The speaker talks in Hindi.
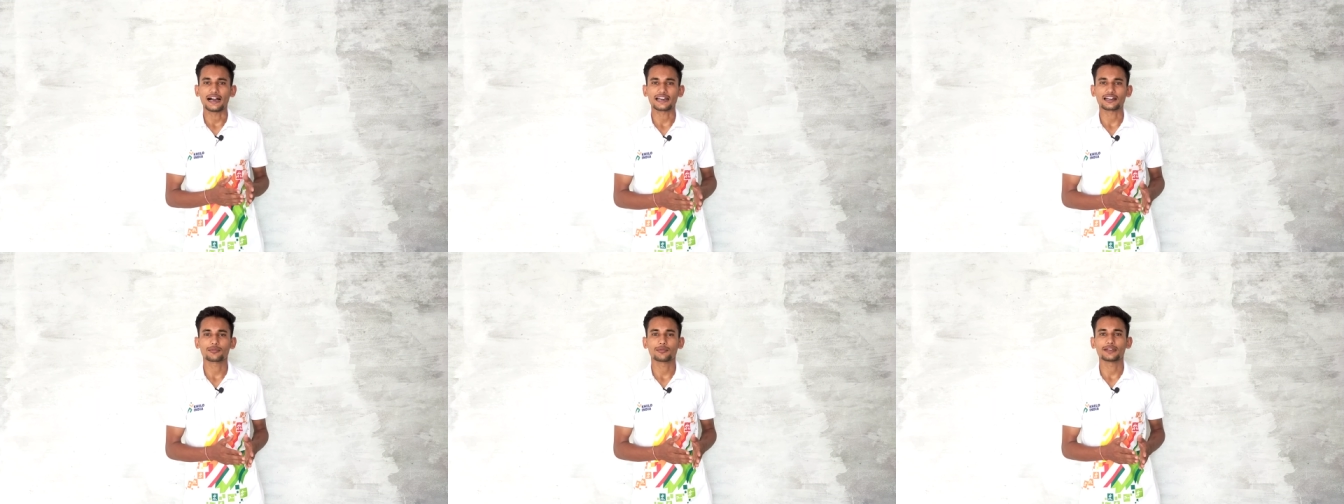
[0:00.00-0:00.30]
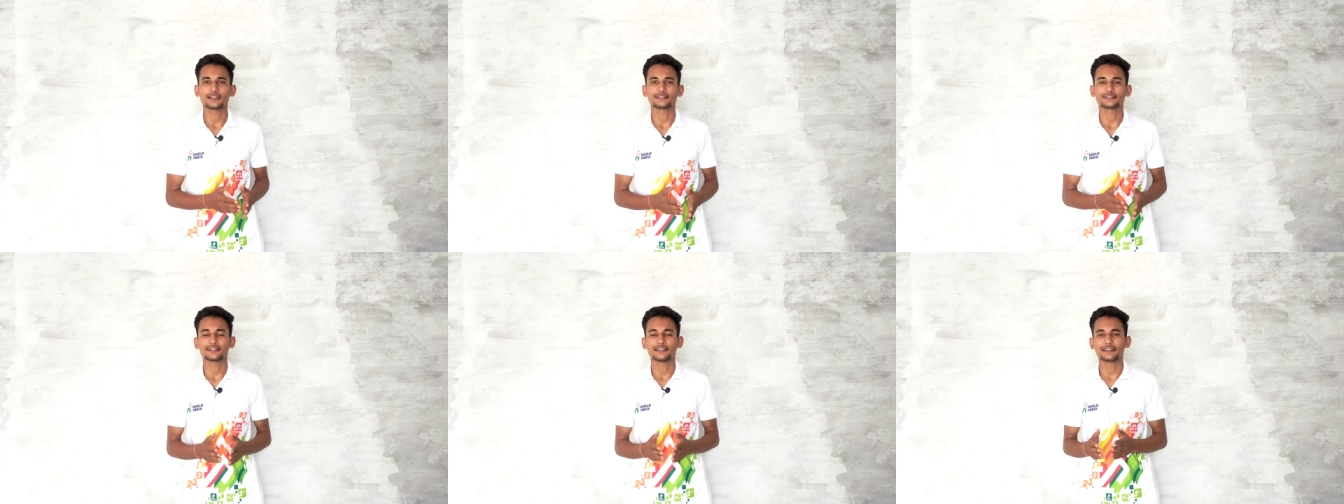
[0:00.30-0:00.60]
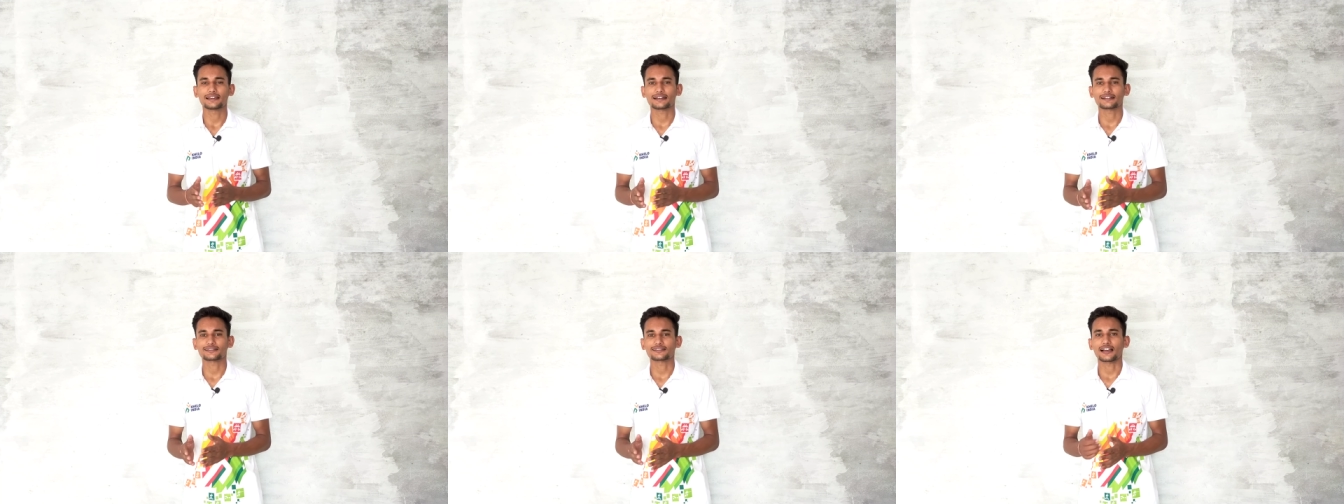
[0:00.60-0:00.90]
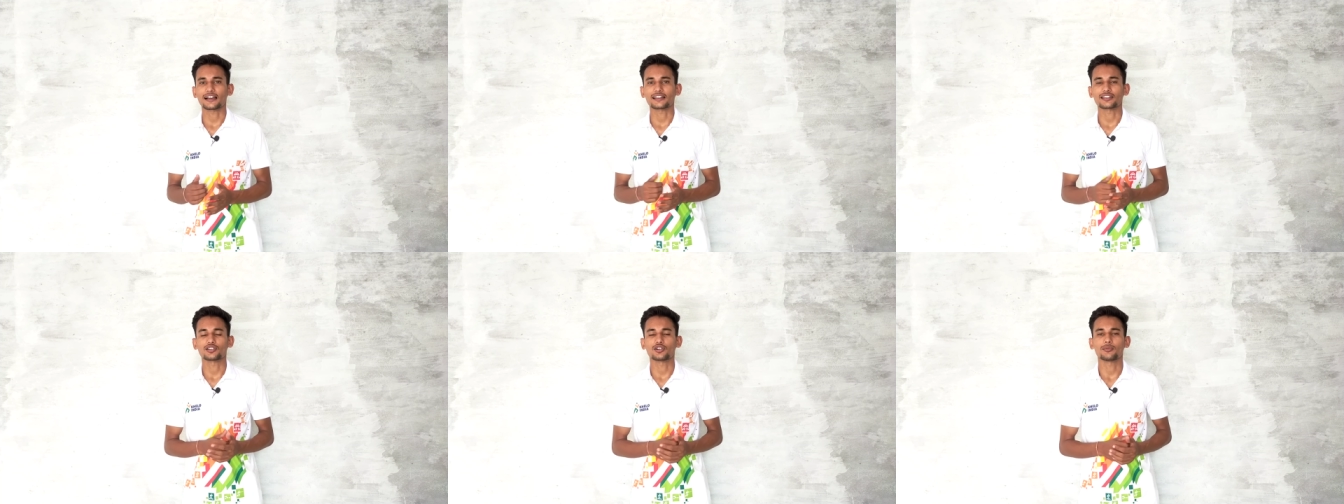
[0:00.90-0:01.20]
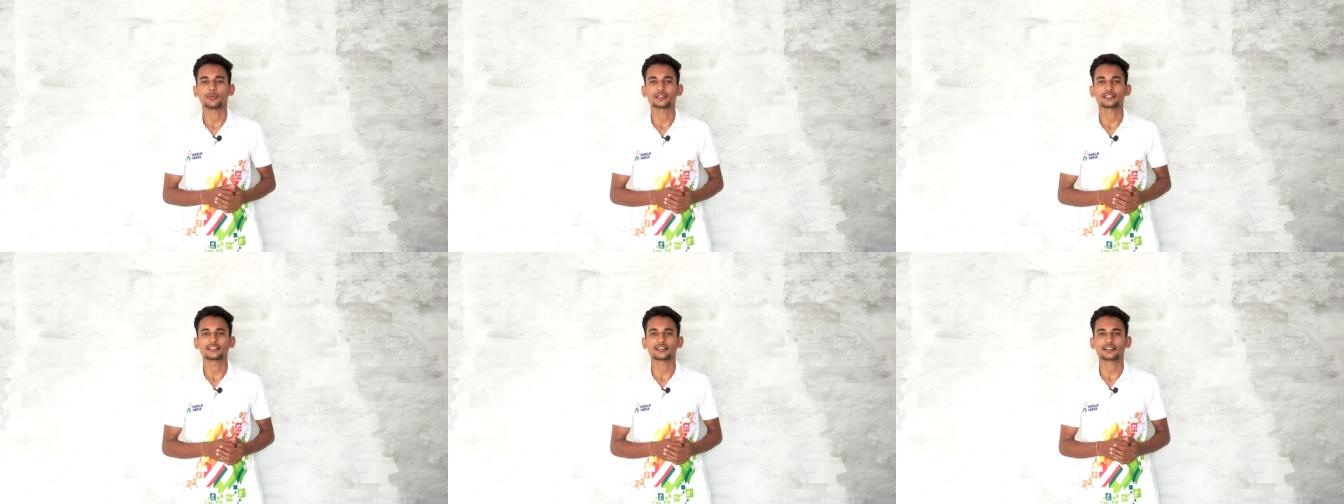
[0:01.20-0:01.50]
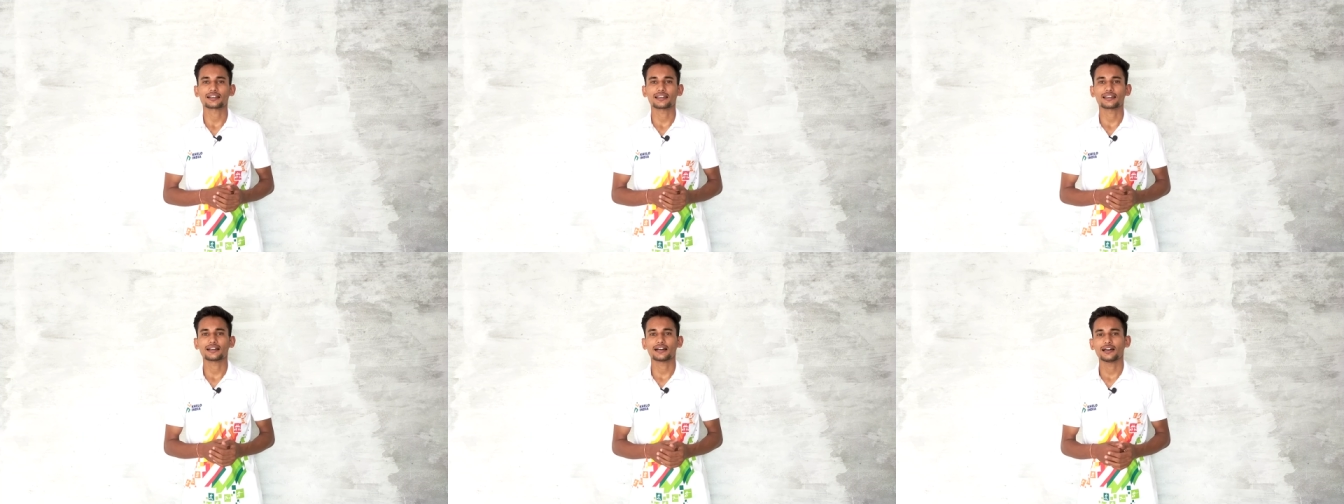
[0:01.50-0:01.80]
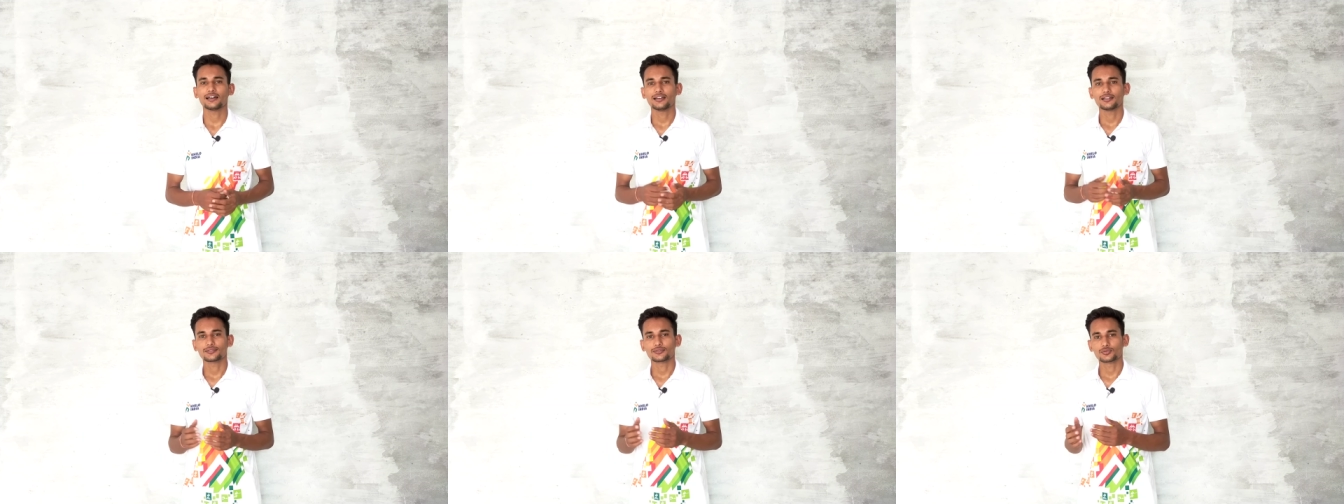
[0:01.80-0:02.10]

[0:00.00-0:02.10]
आठ बजे से लेकर साढ़े नौ बजे तक रहेगा